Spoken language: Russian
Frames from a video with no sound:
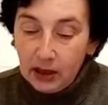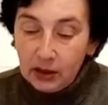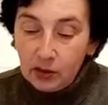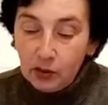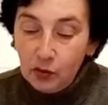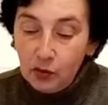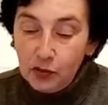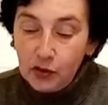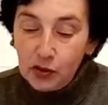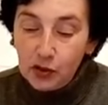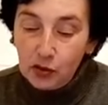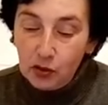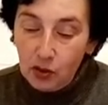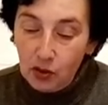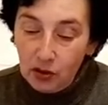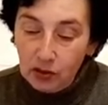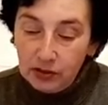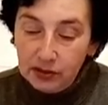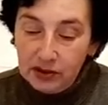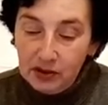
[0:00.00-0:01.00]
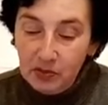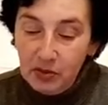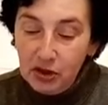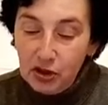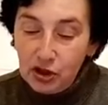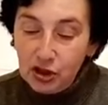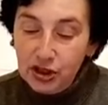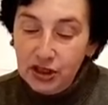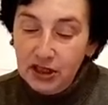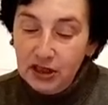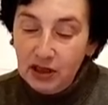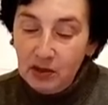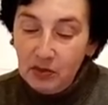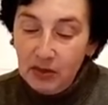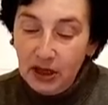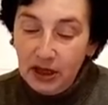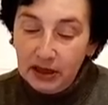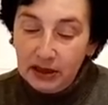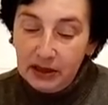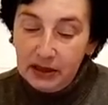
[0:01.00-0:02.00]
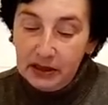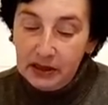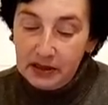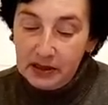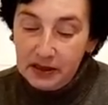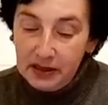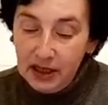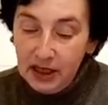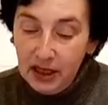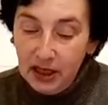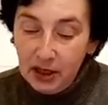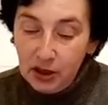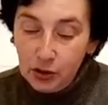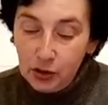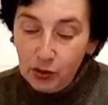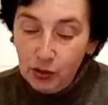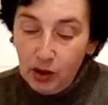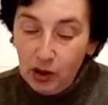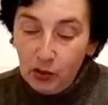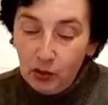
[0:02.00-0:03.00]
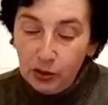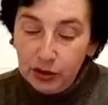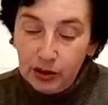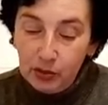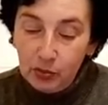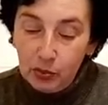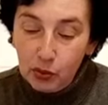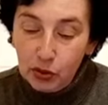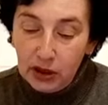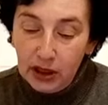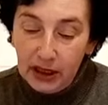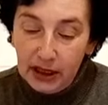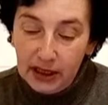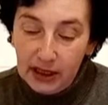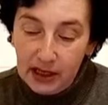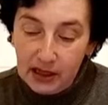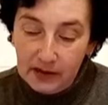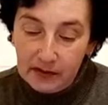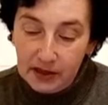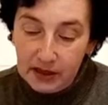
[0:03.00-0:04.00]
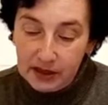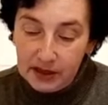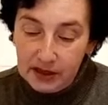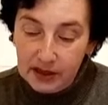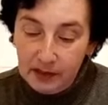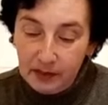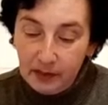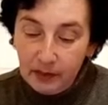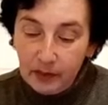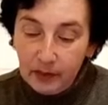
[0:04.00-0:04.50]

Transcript: Ну все, теперь жди намыленной доски или еще какой-то подлой каверзы.